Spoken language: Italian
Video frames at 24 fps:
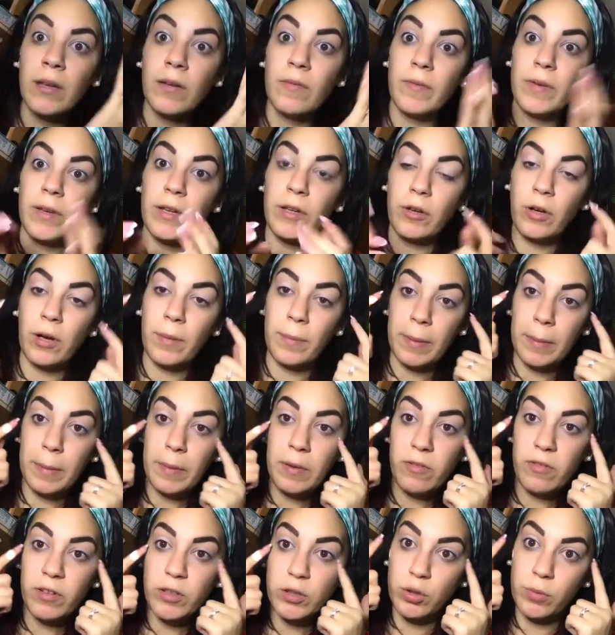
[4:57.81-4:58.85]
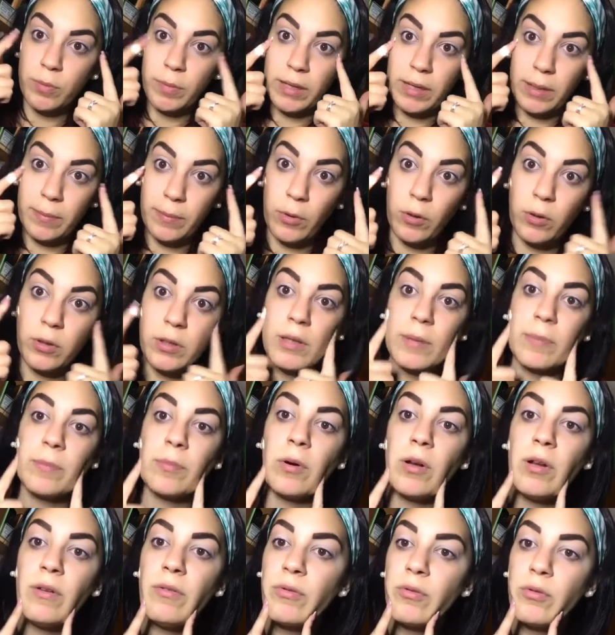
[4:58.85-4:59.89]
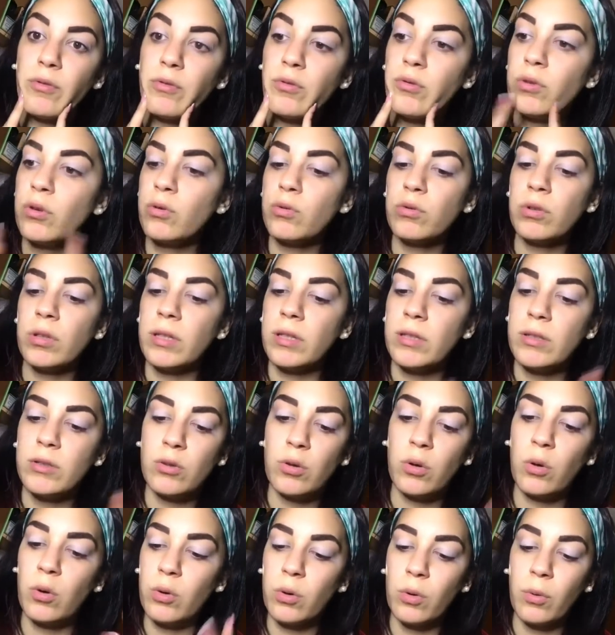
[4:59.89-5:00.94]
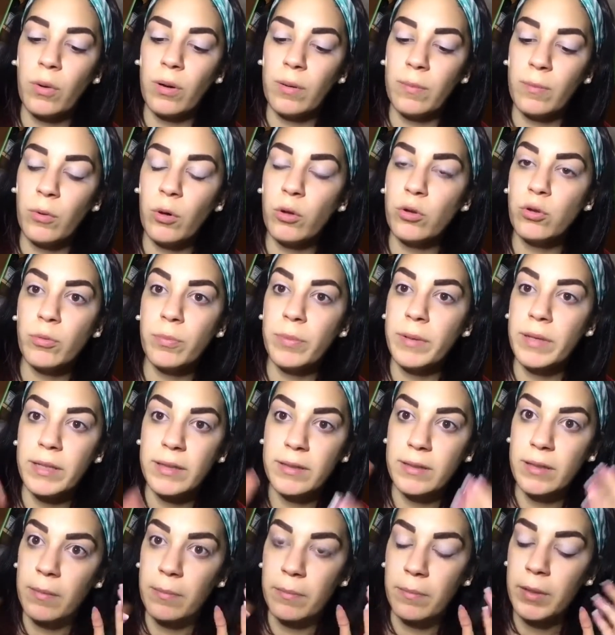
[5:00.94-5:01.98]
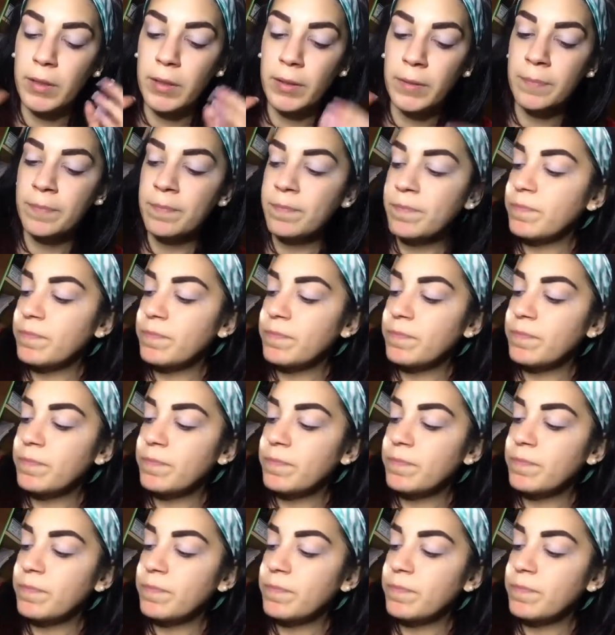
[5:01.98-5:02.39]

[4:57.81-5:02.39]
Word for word: vi dico che prima vi faccio make up occhi e poi il fondo lo utilizzo in ugual modo per entrambi